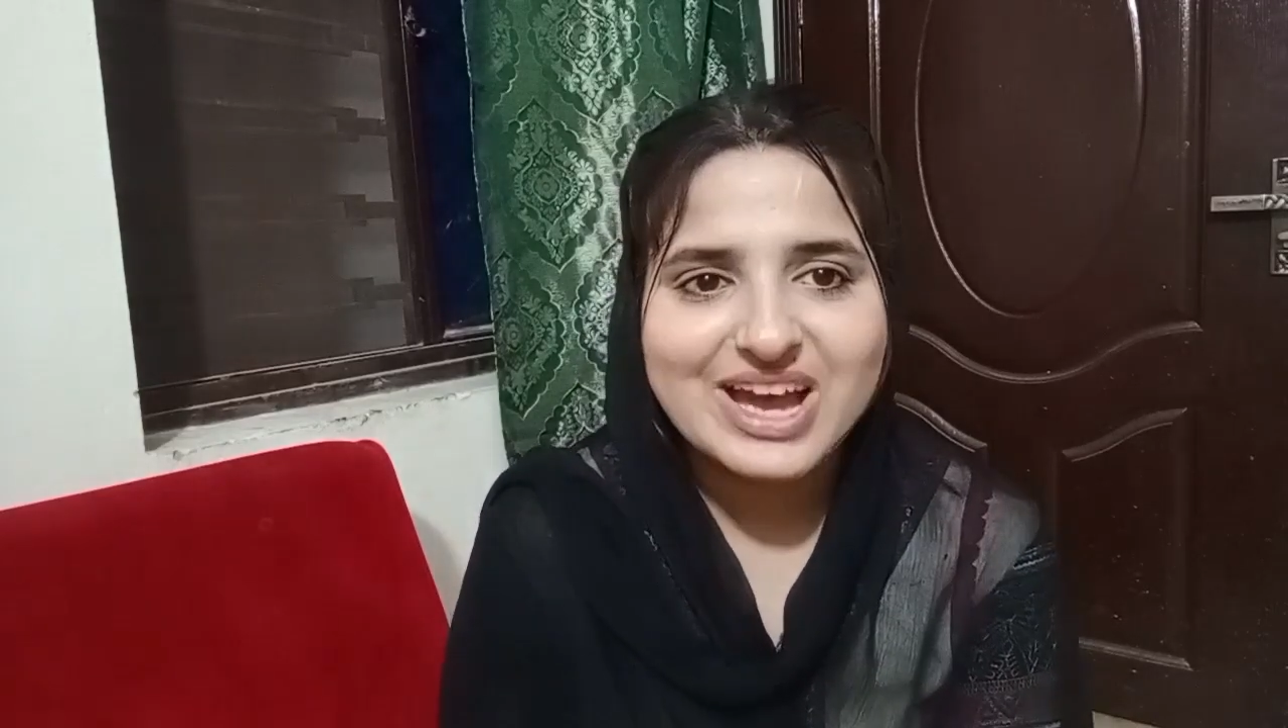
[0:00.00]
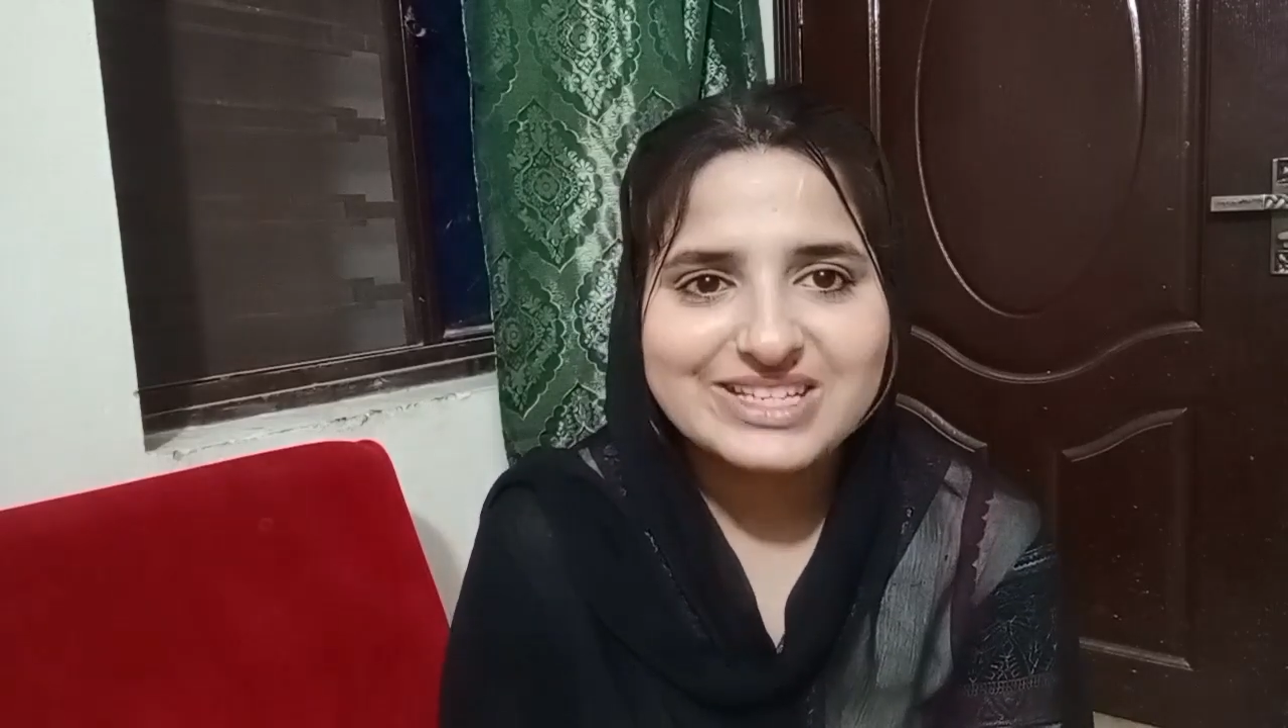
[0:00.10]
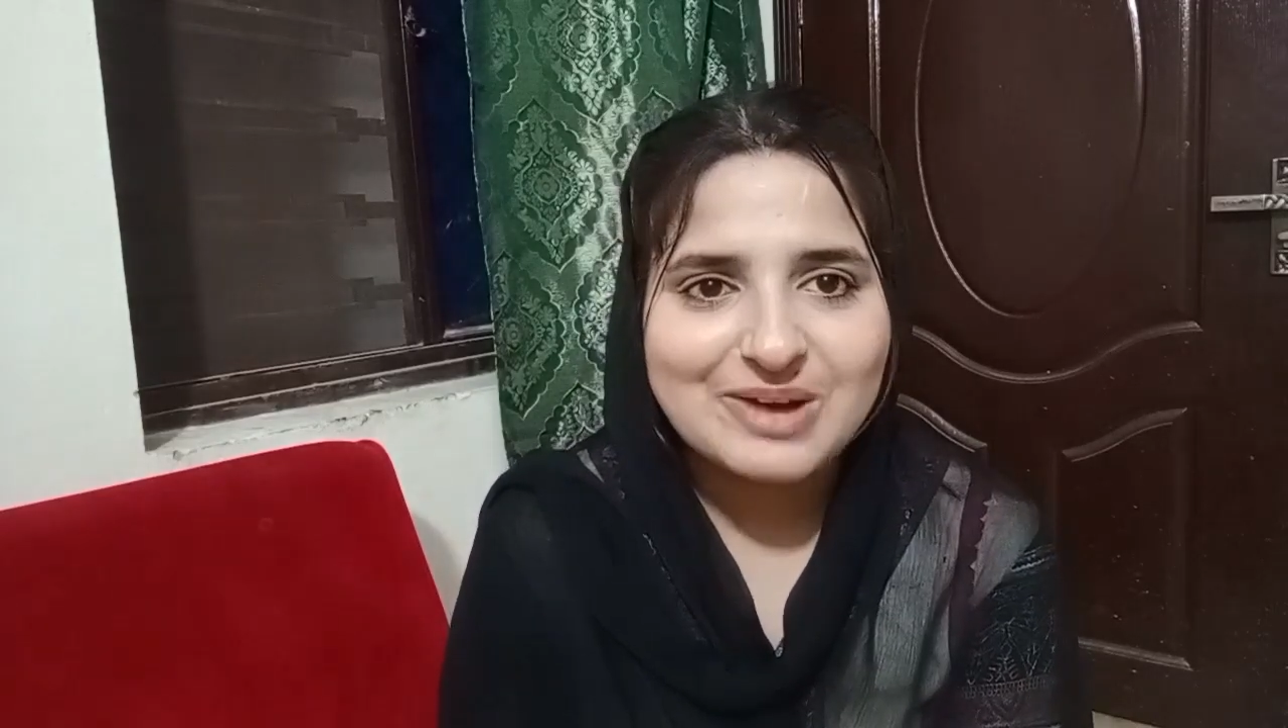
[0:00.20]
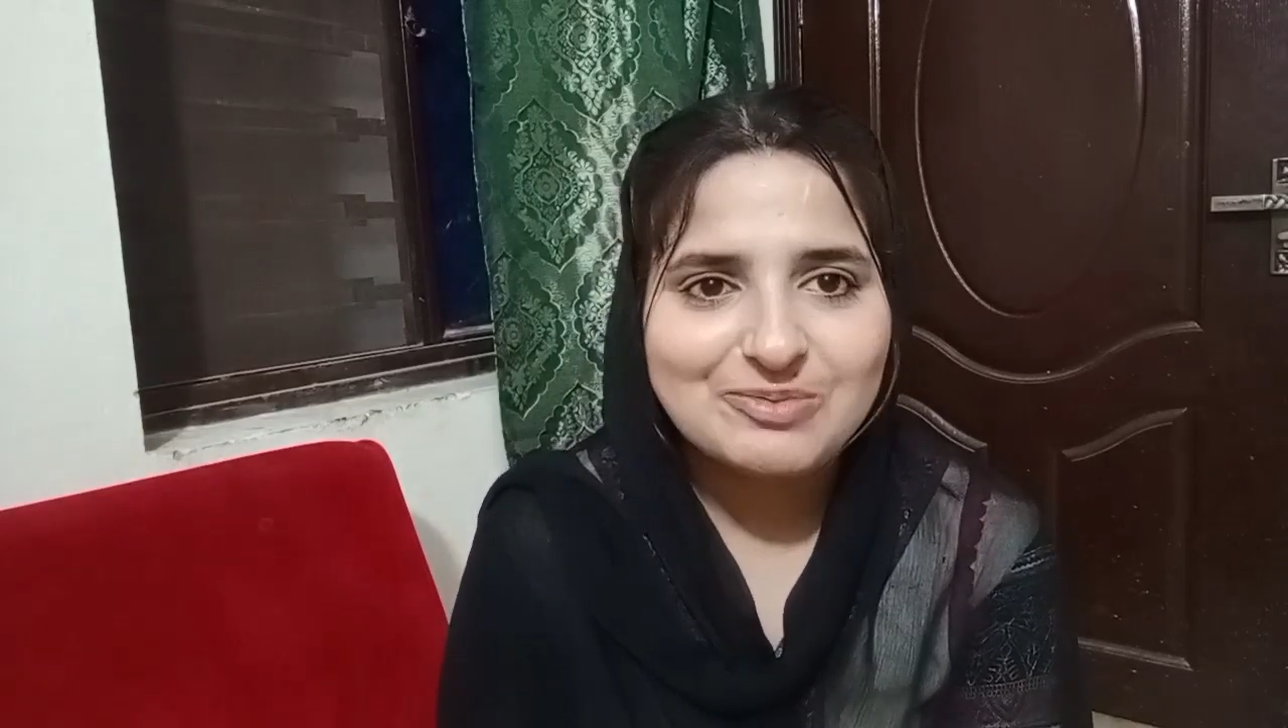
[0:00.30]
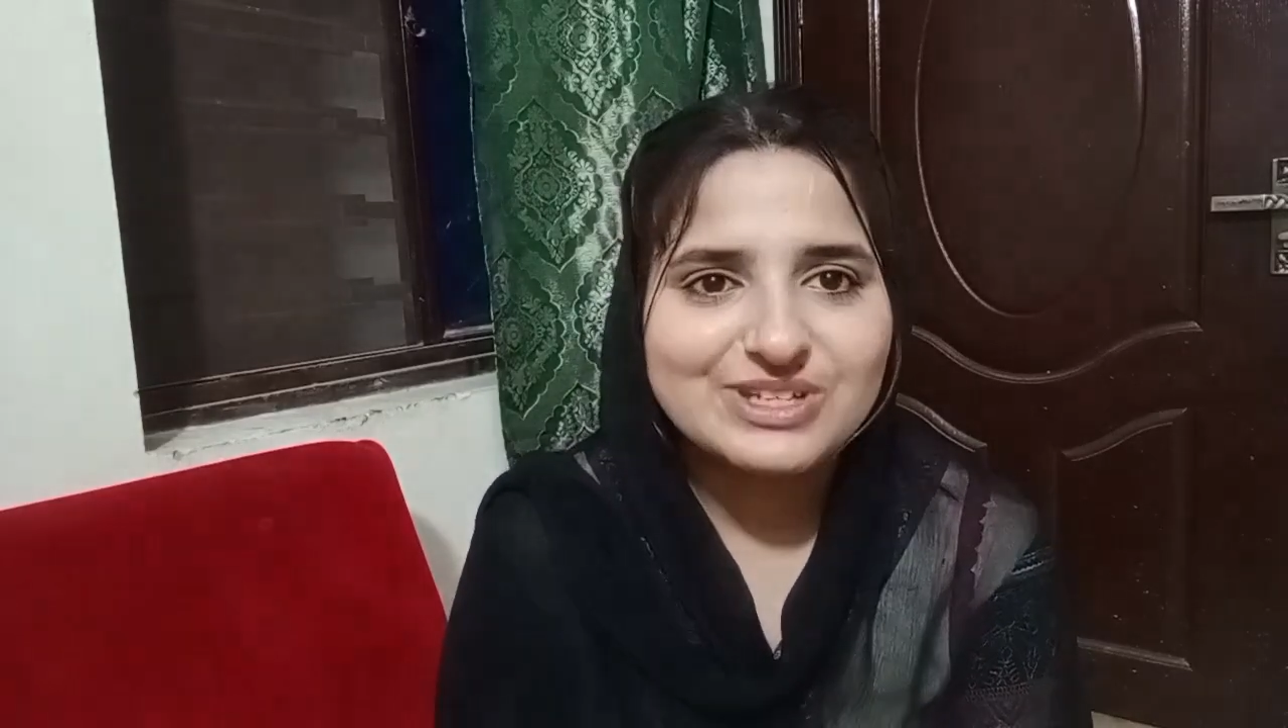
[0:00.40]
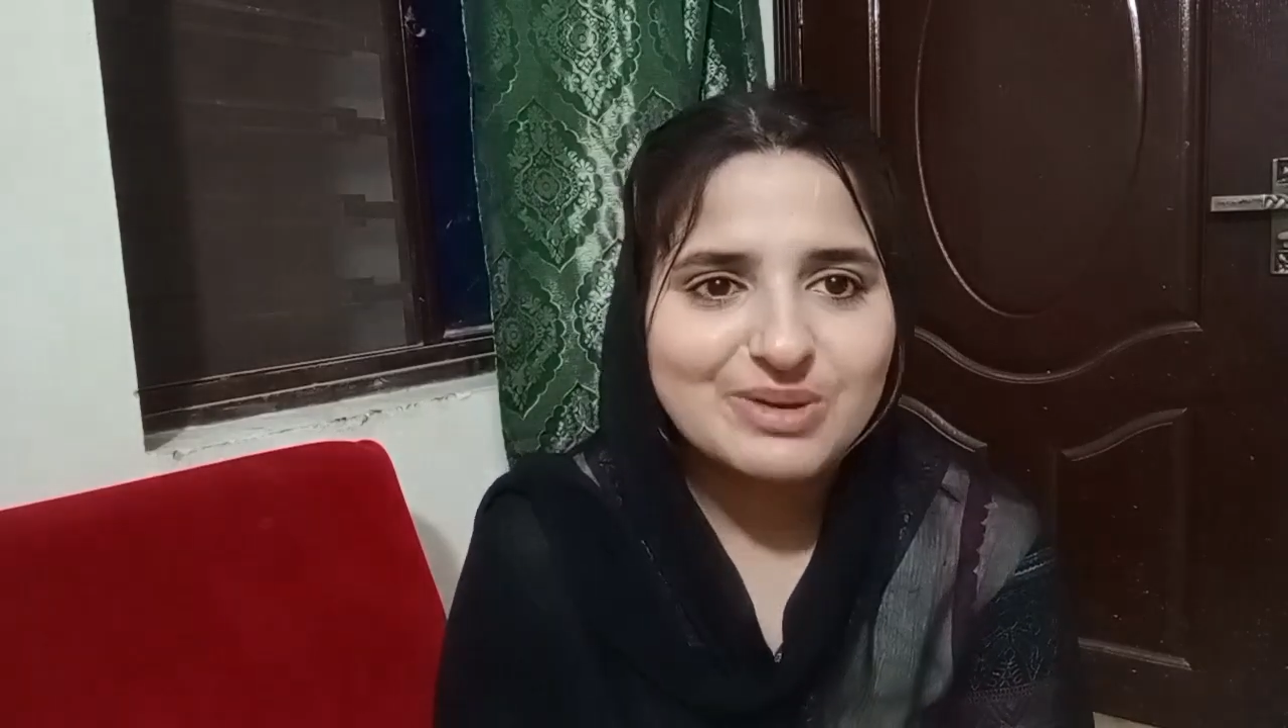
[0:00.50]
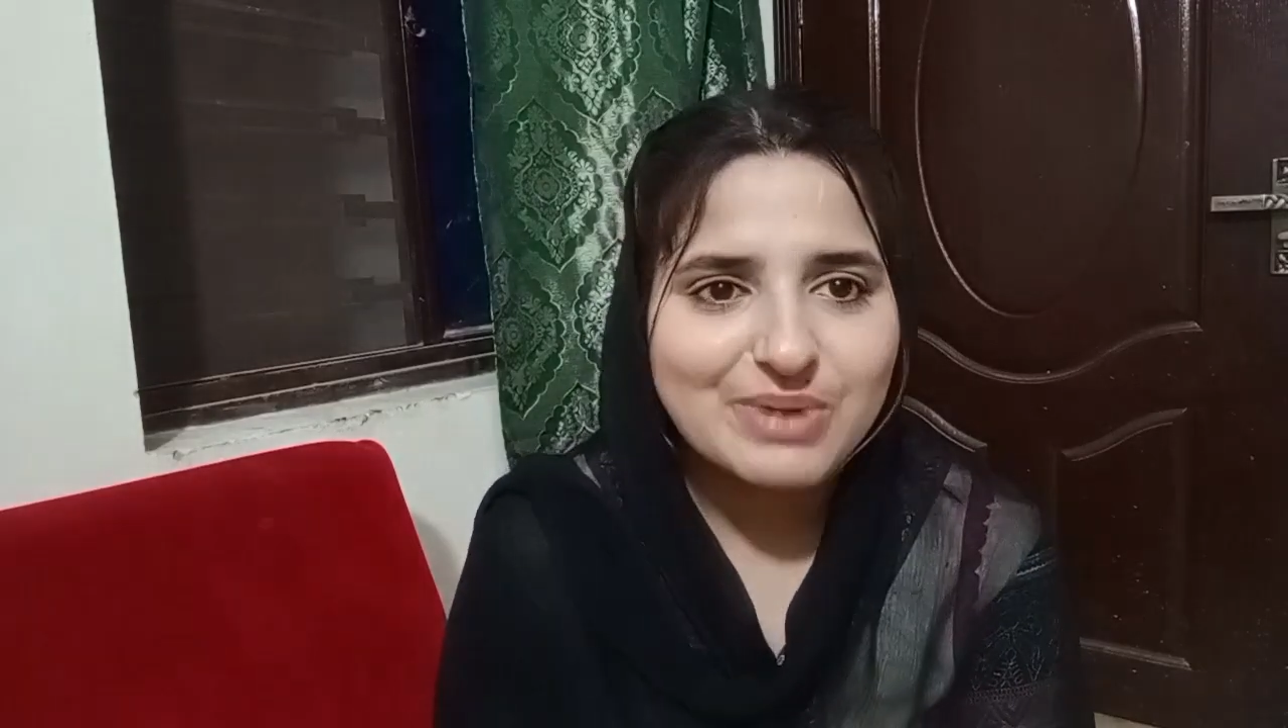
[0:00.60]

आज आपको ये